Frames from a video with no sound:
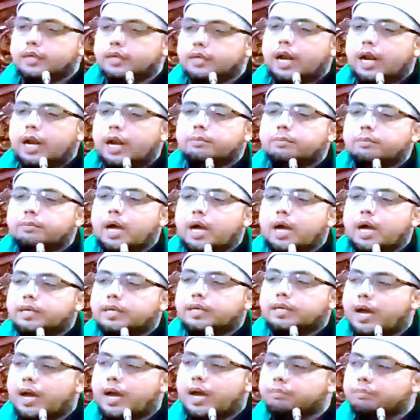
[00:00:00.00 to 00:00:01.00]
dalam
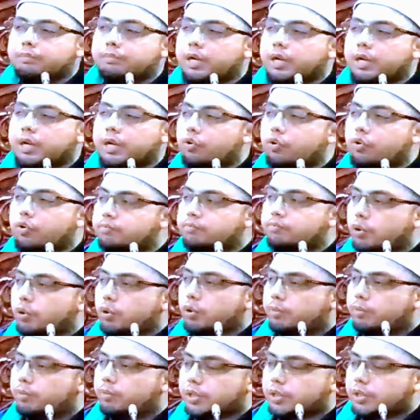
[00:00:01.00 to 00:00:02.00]
keadaan
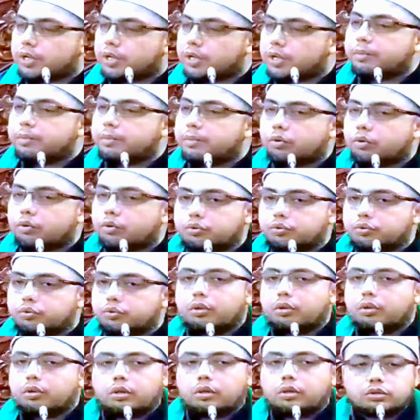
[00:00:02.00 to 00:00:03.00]
berkumpul bersama
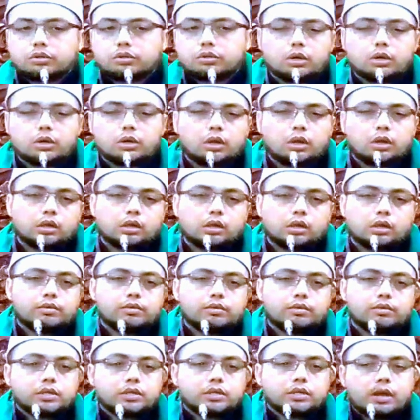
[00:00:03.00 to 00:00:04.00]
Rasulullah sallallahu
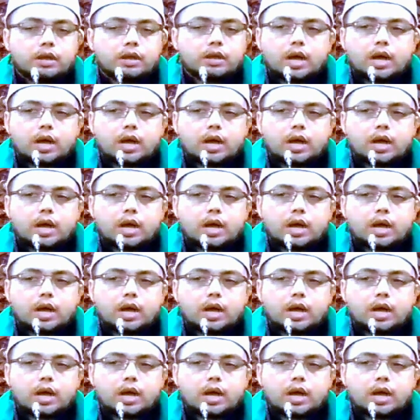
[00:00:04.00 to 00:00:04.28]
alaihi wasallam.